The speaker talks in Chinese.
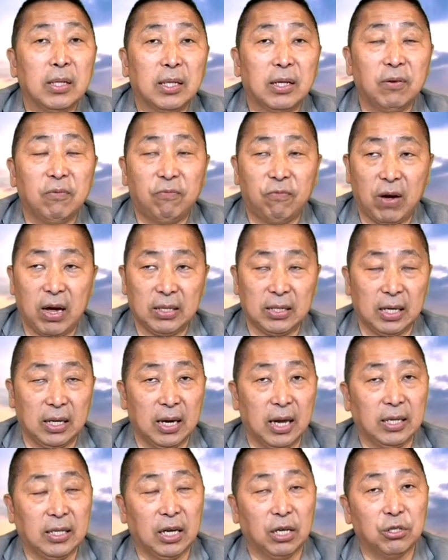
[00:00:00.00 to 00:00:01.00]
跟发展
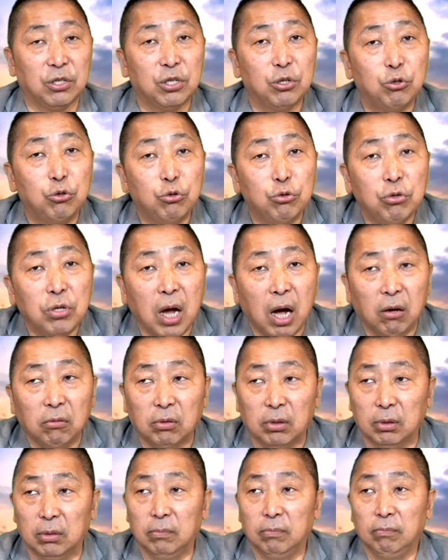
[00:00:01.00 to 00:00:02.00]
来讲是需要
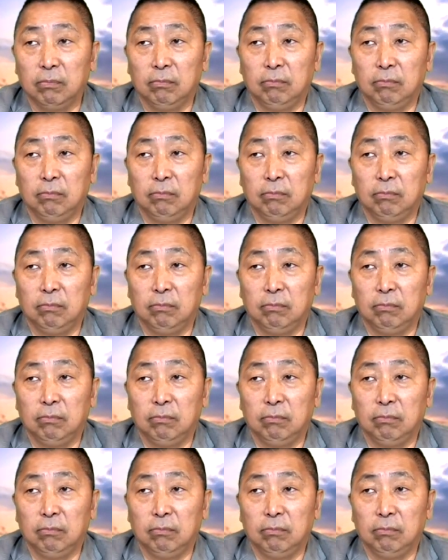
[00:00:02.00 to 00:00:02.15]
的，